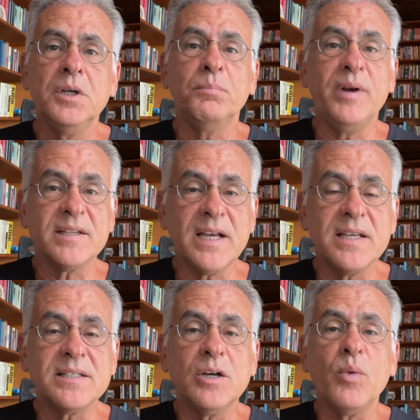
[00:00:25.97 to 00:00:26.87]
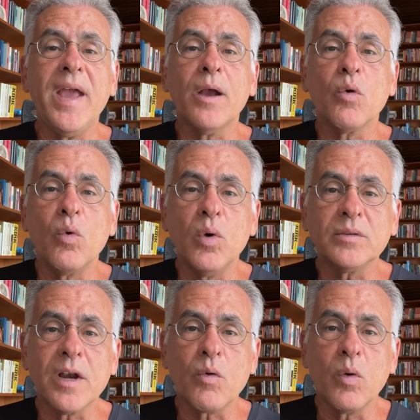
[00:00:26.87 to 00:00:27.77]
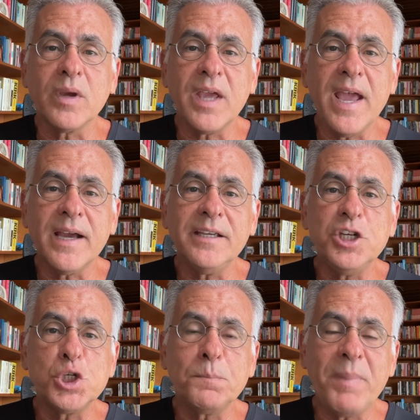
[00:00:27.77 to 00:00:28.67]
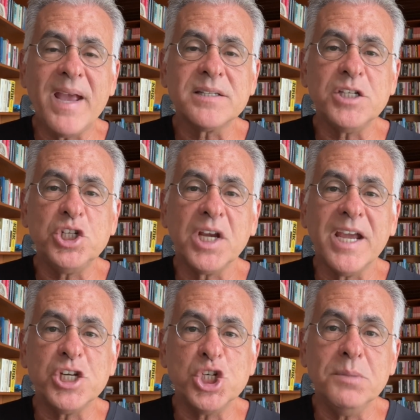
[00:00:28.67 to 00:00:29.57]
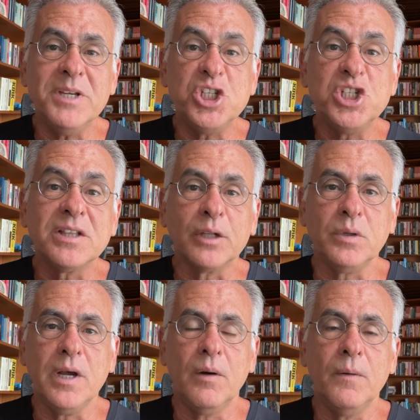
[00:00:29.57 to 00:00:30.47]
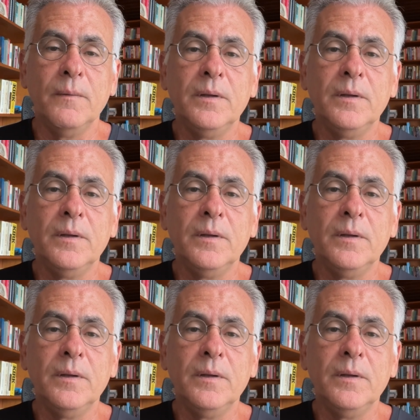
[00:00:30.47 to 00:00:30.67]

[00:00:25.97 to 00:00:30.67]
Por essa razão, é contra qualquer espécie de regime ditatorial